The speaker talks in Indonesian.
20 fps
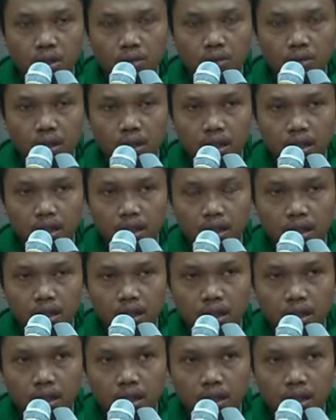maka
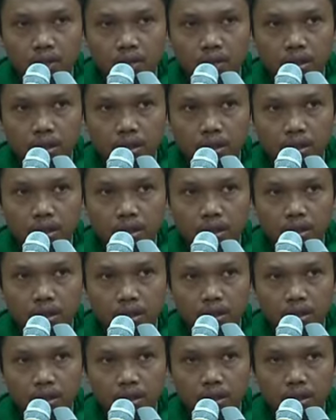adalah rahmatnya
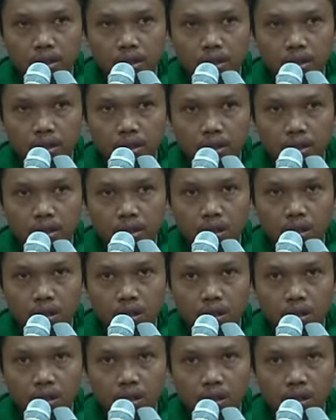Allah
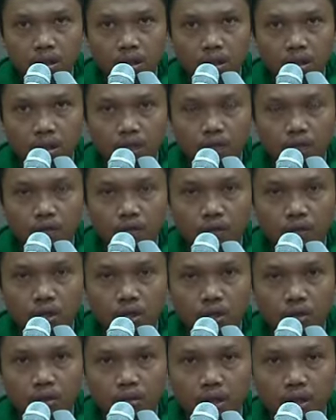
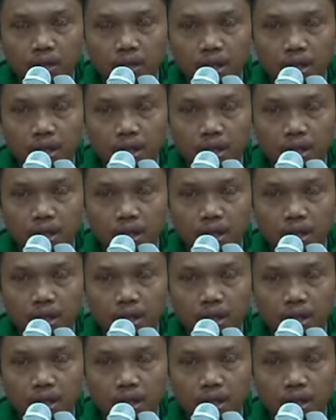afdalu min